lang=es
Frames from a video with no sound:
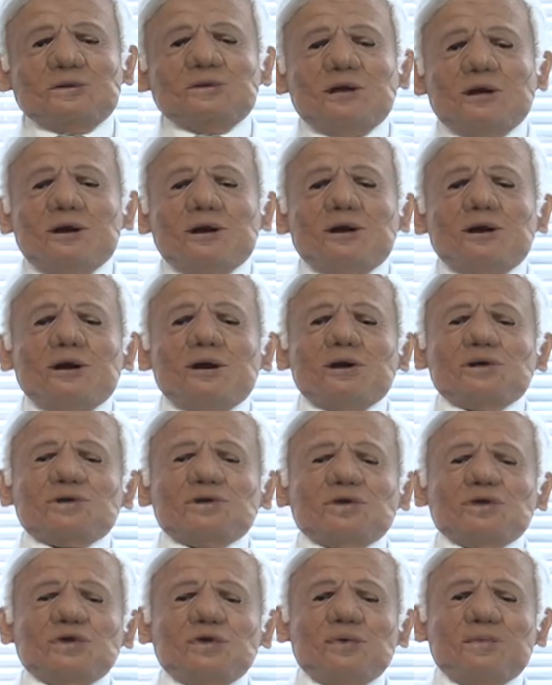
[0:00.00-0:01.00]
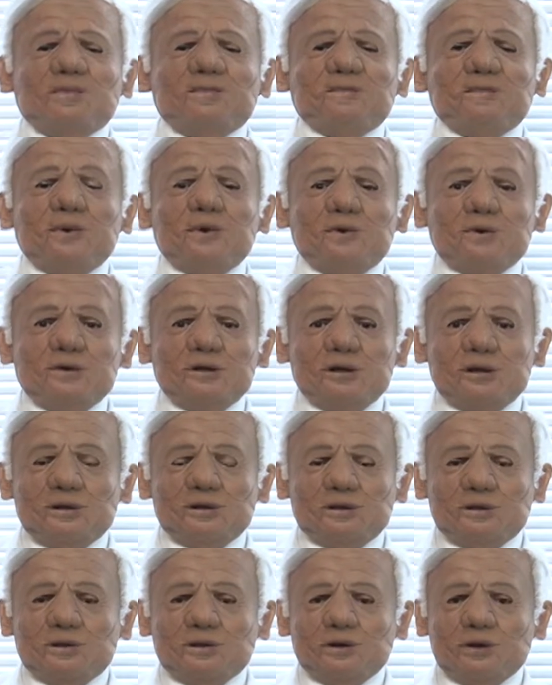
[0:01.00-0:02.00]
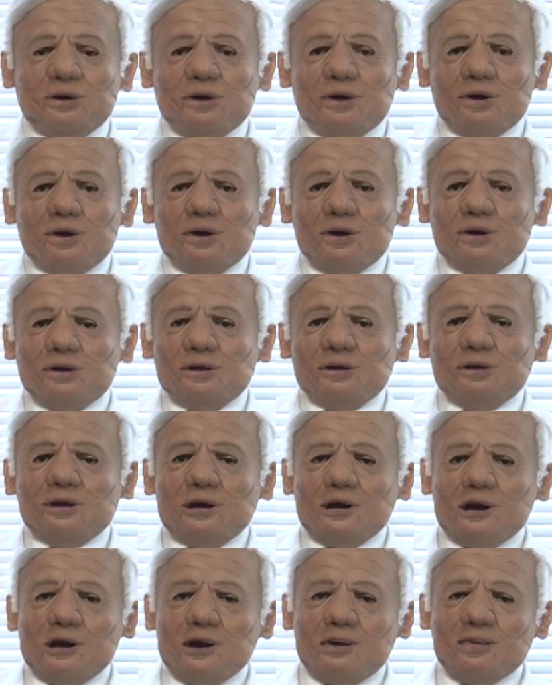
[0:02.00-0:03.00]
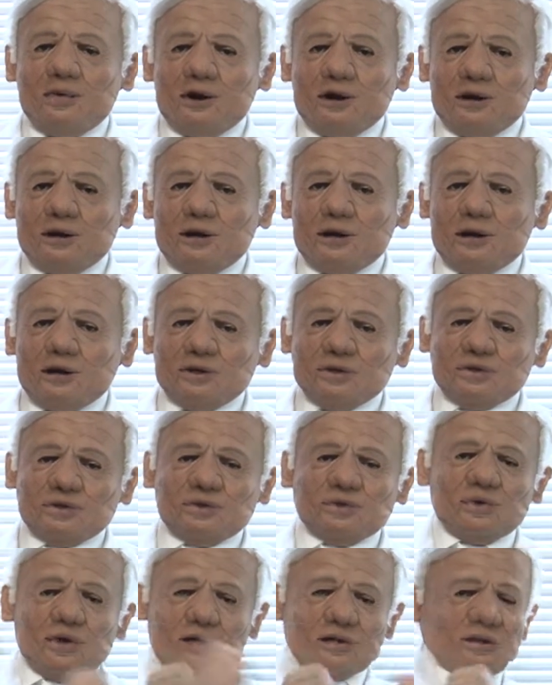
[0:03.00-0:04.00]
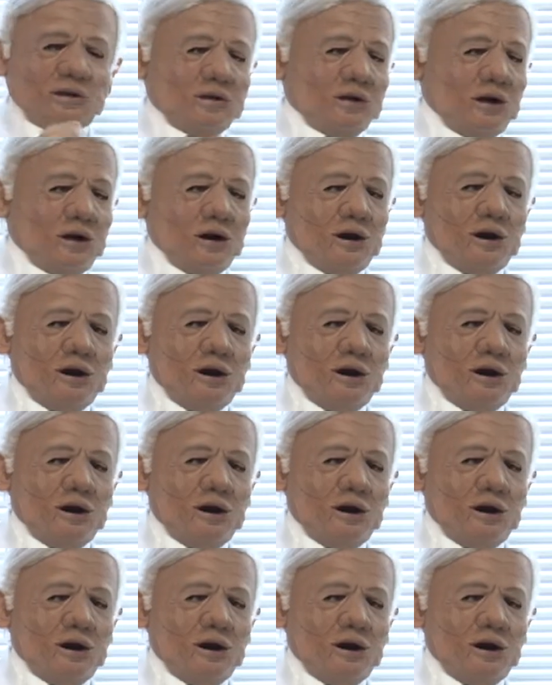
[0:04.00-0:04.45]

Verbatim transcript: Tenga su puñito de la buena suerte.